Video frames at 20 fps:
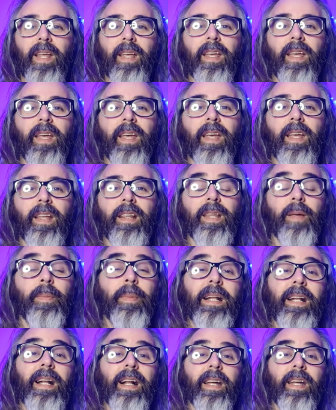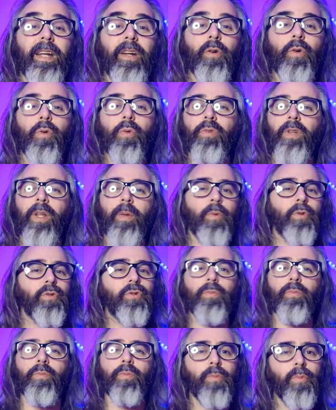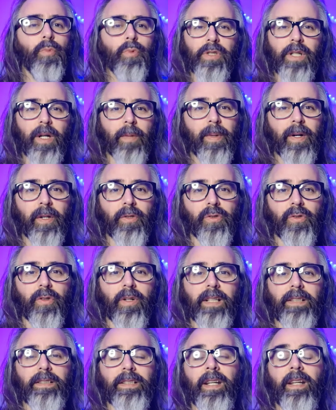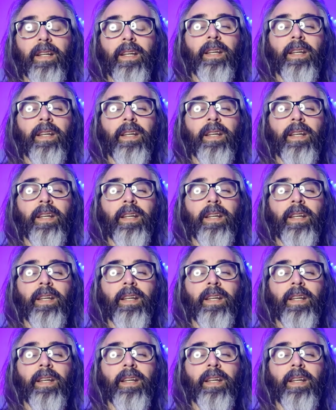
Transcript: Eh, de manera que nos juntemos muchas personas